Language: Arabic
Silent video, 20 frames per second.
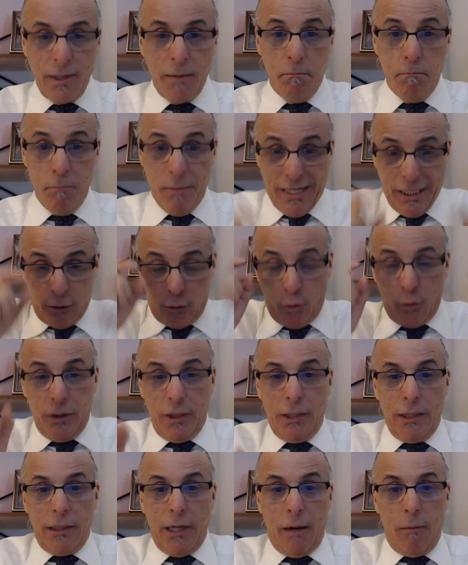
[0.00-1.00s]
ملي كتدخلي
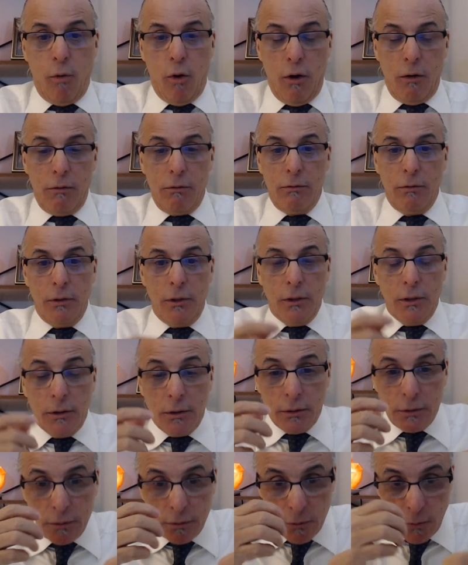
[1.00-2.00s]
للابو
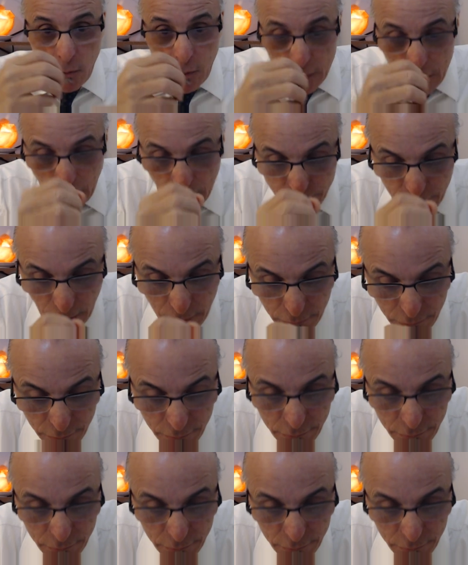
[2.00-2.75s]
وكتقبطي